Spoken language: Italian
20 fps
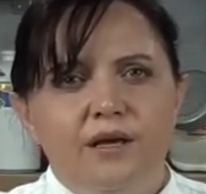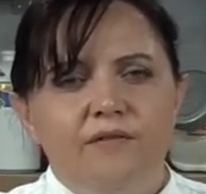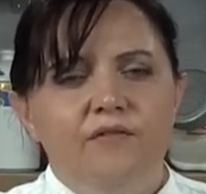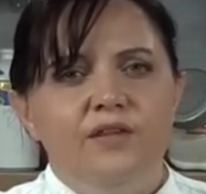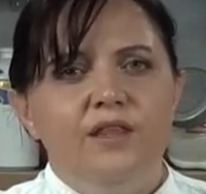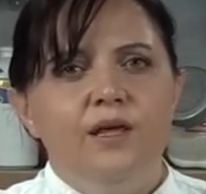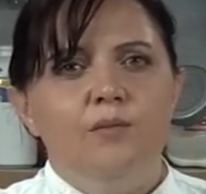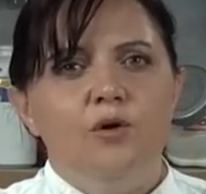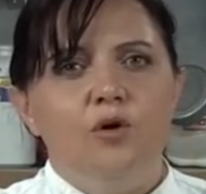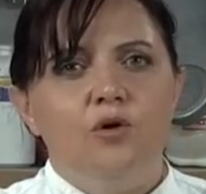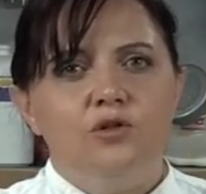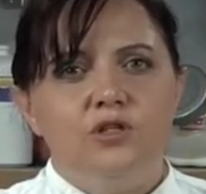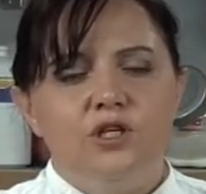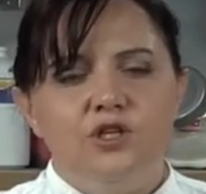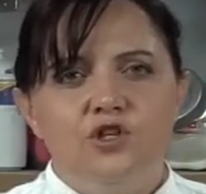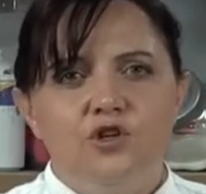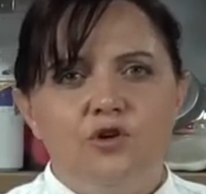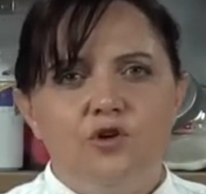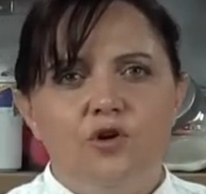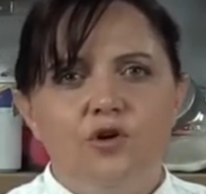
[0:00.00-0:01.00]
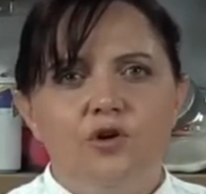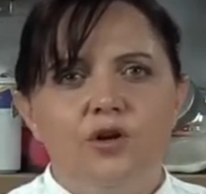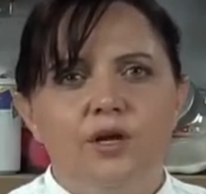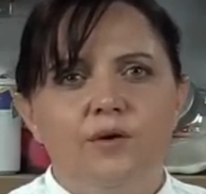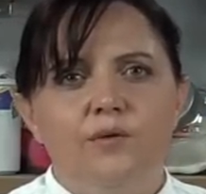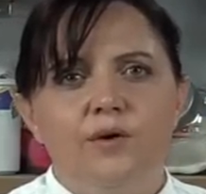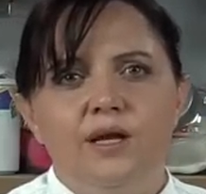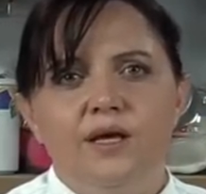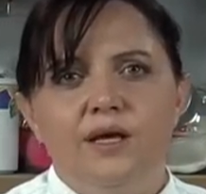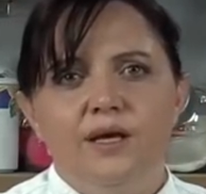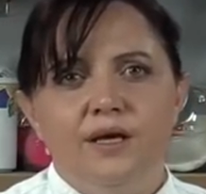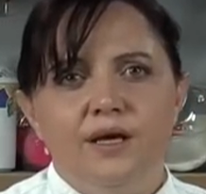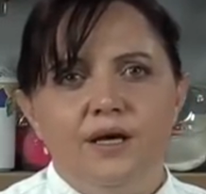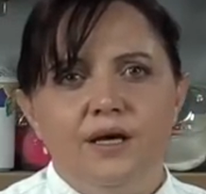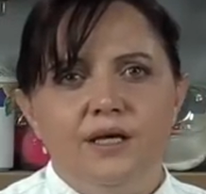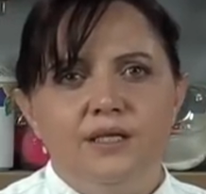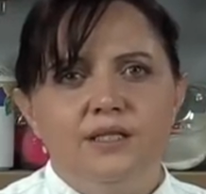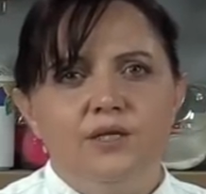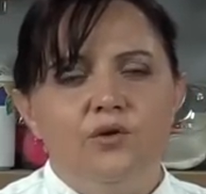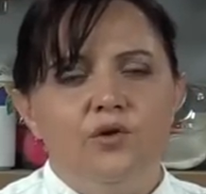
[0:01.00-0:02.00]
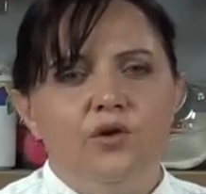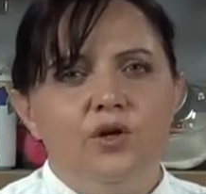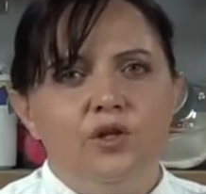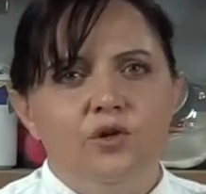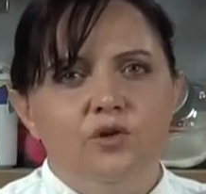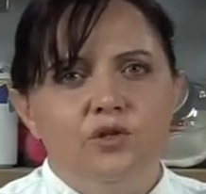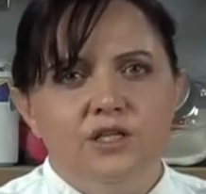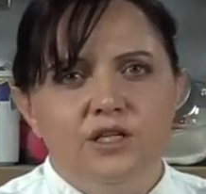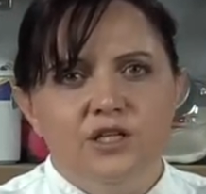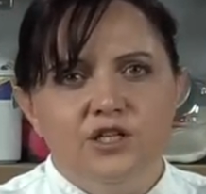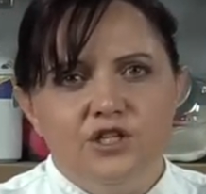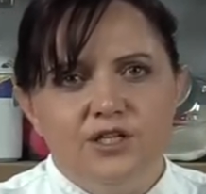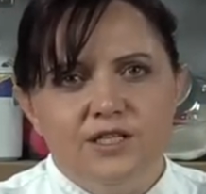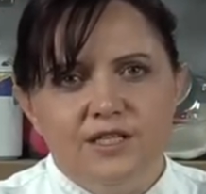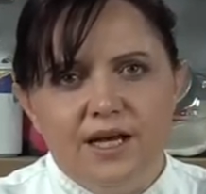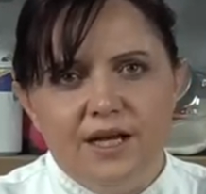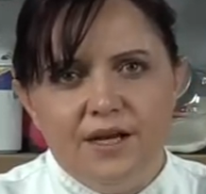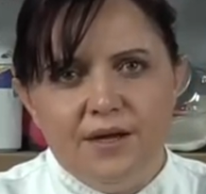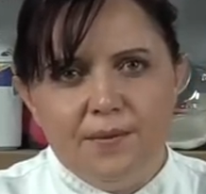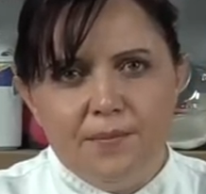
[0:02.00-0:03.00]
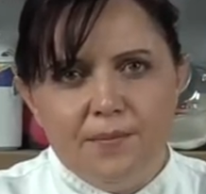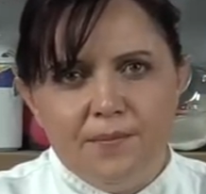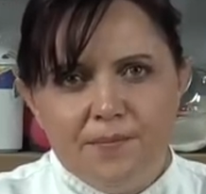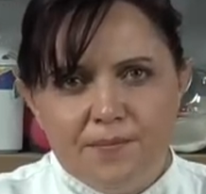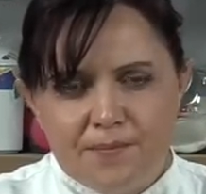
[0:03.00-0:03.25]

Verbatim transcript: Vediamo cosa ci occorre e quali sono le dosi necessarie.